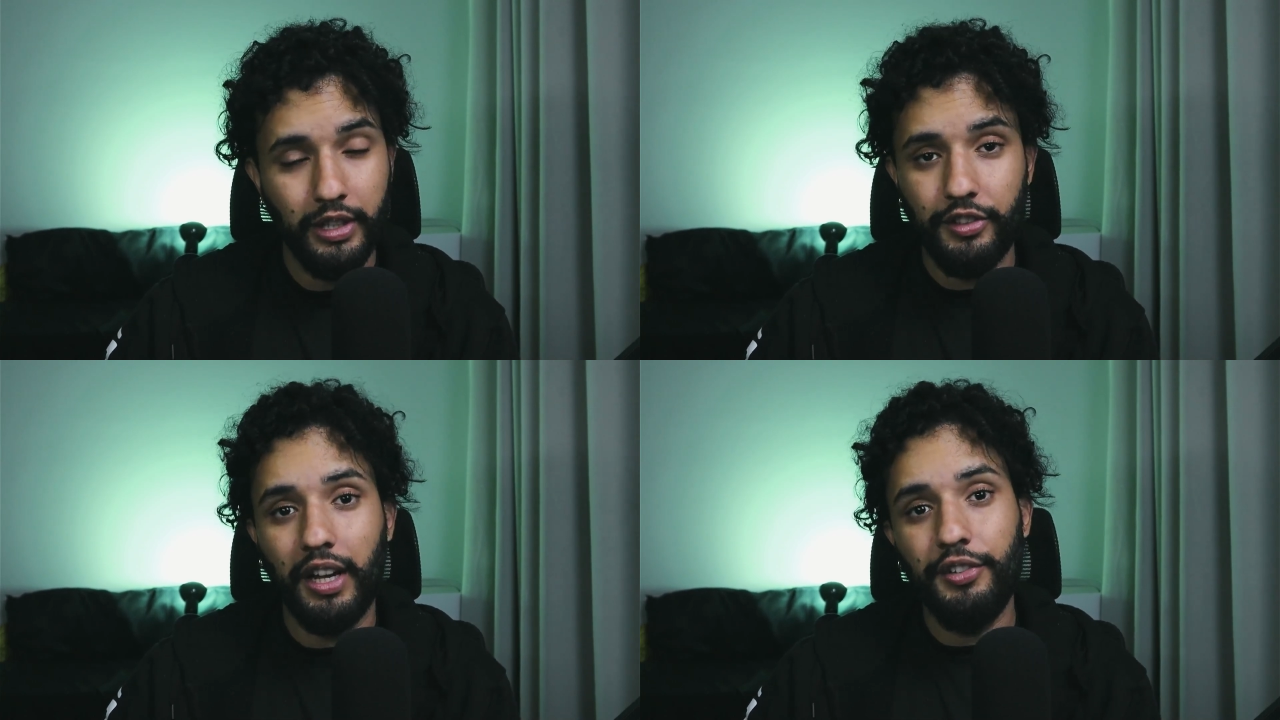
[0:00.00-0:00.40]

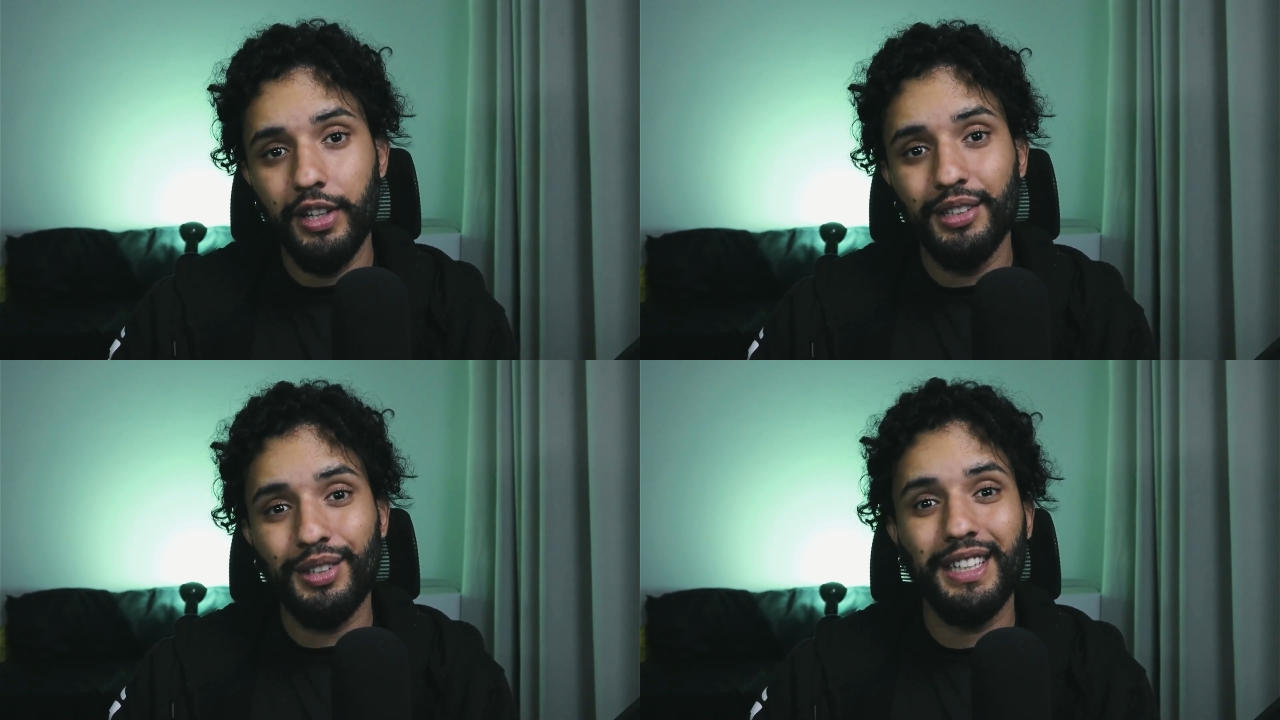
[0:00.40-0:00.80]
Já
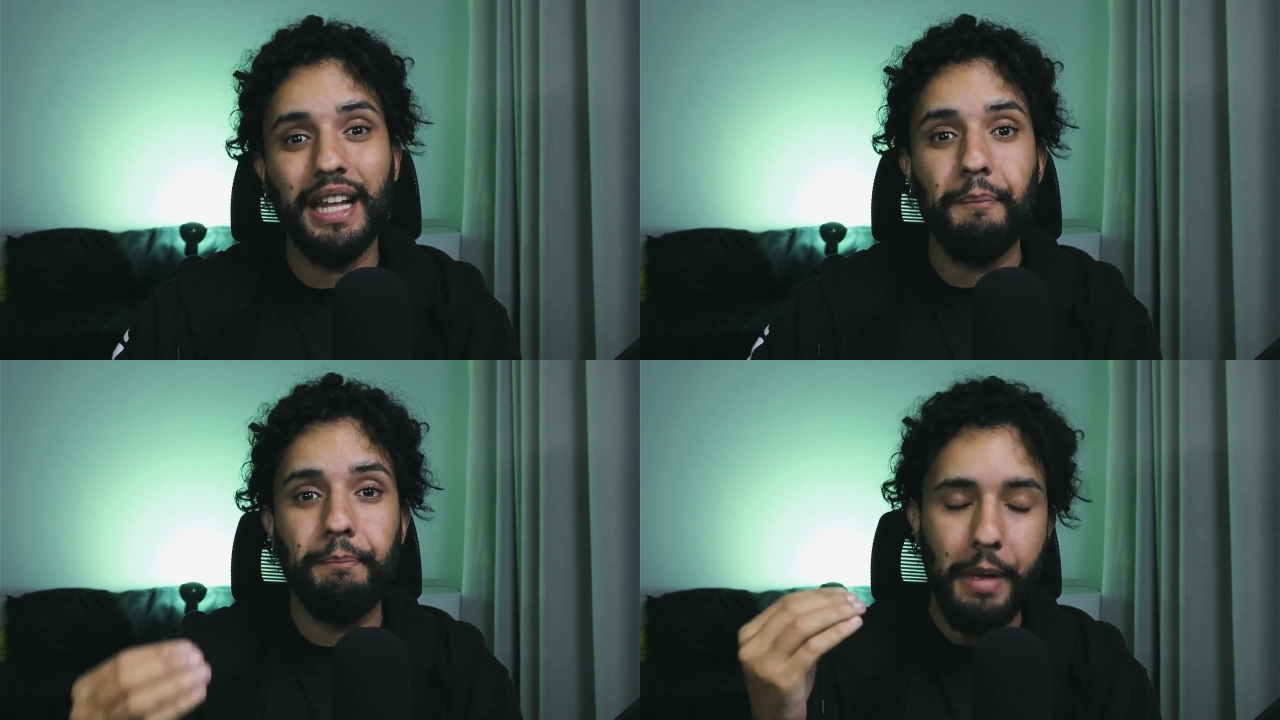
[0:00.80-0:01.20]
adianto que
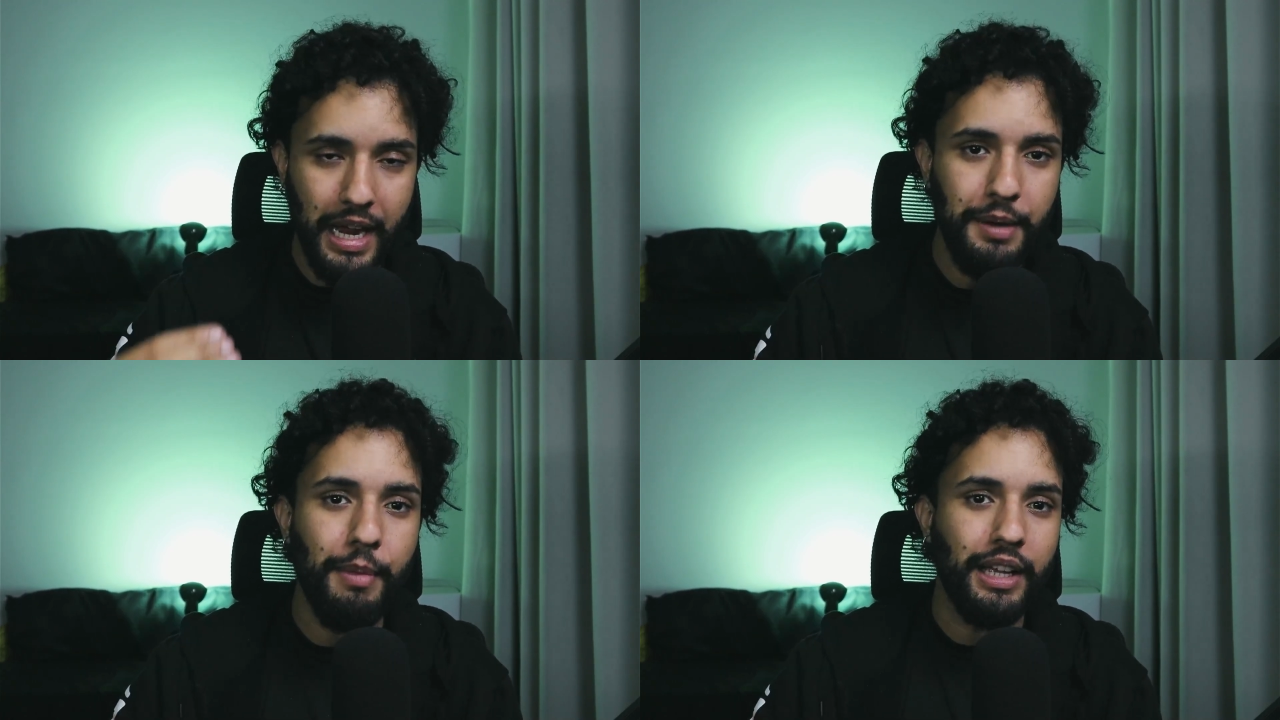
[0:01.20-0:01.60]
está
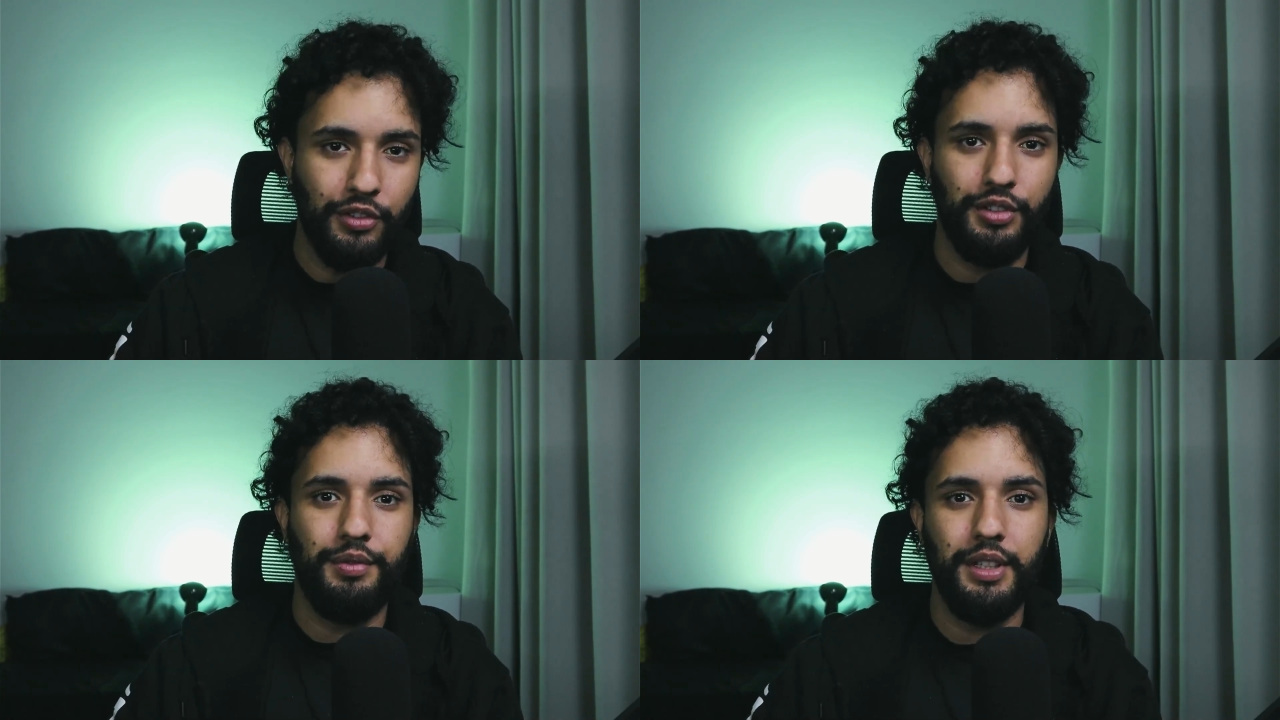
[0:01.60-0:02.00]
bem
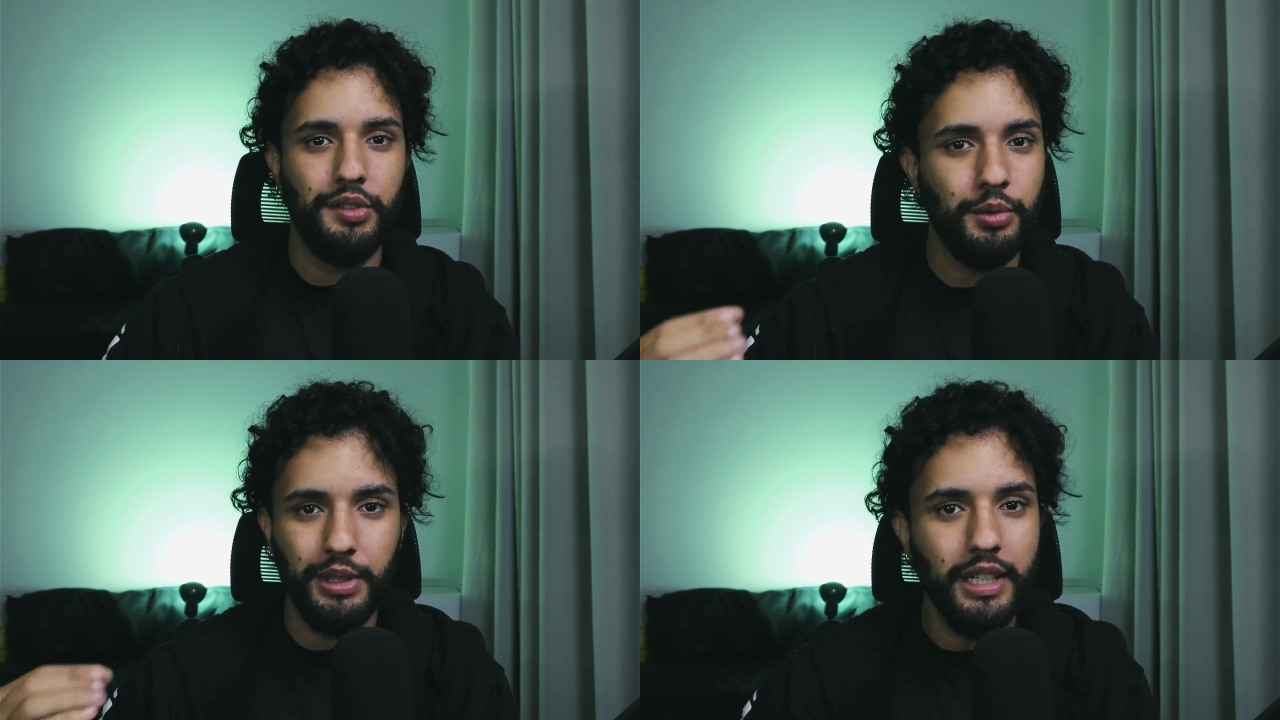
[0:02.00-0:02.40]
mais
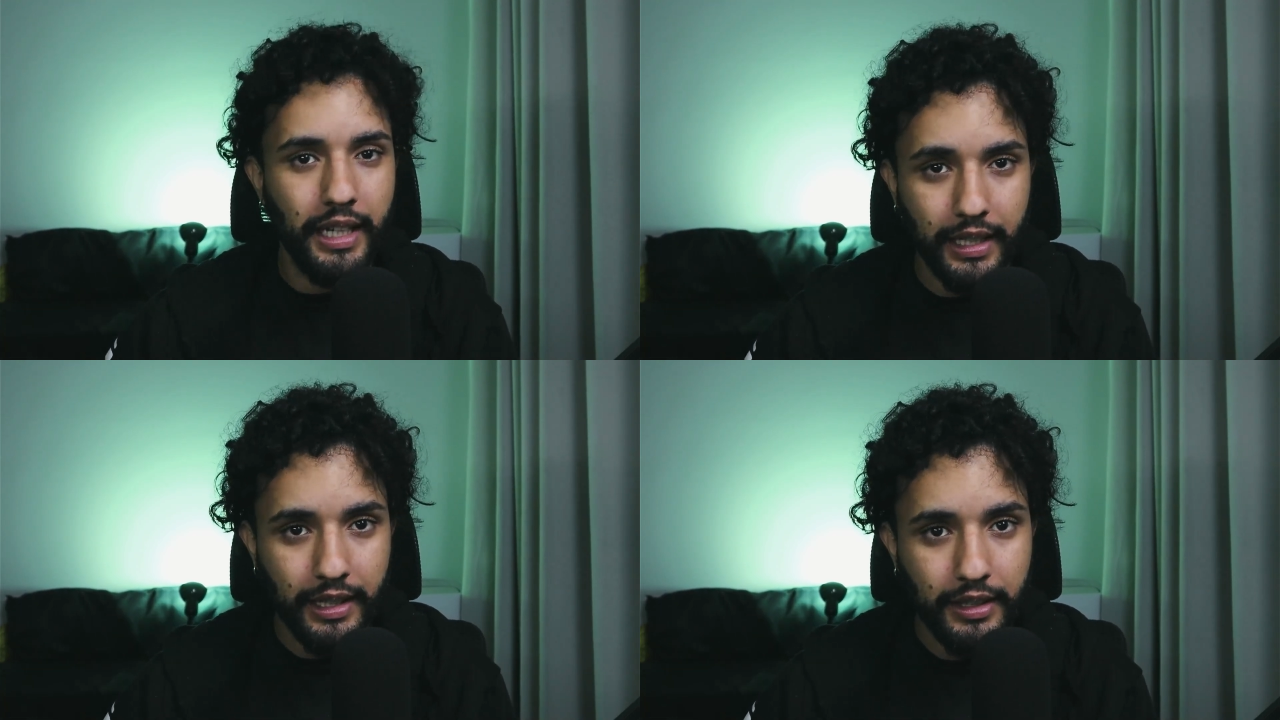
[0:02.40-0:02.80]
difícil do que
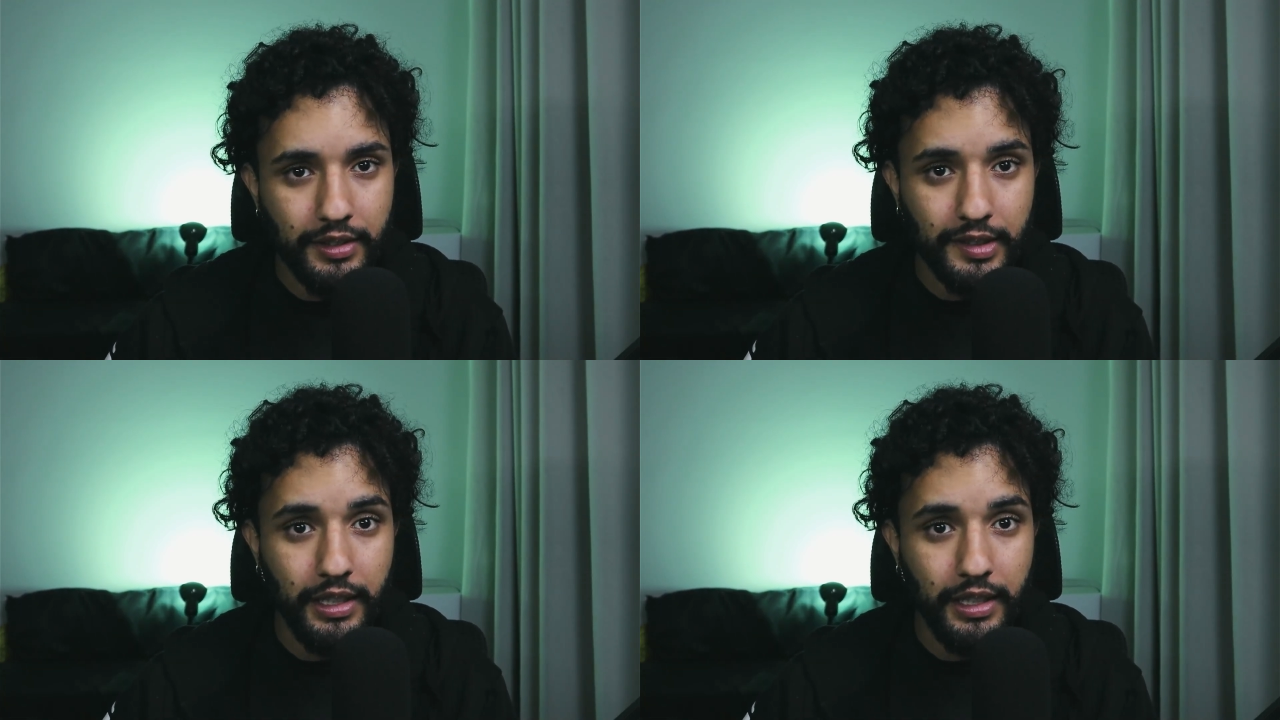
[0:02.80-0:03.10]
era antes,